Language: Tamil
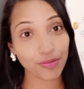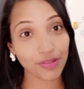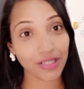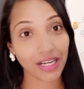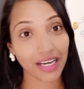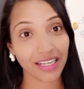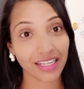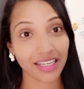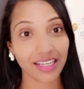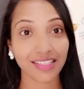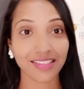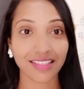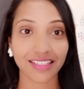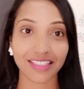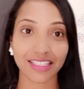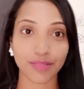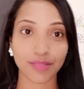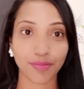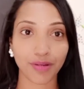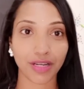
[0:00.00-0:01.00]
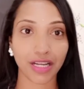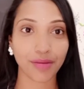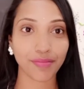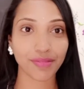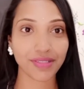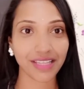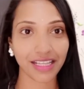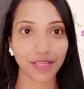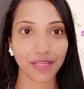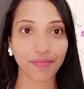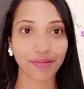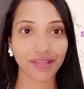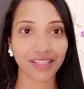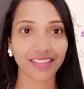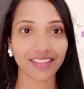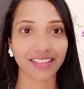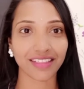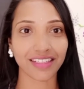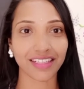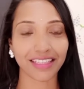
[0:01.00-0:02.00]
காரனே சஜஸ்ட் பண்ணாமல் சதி
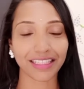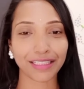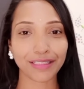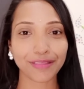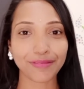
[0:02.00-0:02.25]
பண்ணிட்டு இருக்காங்க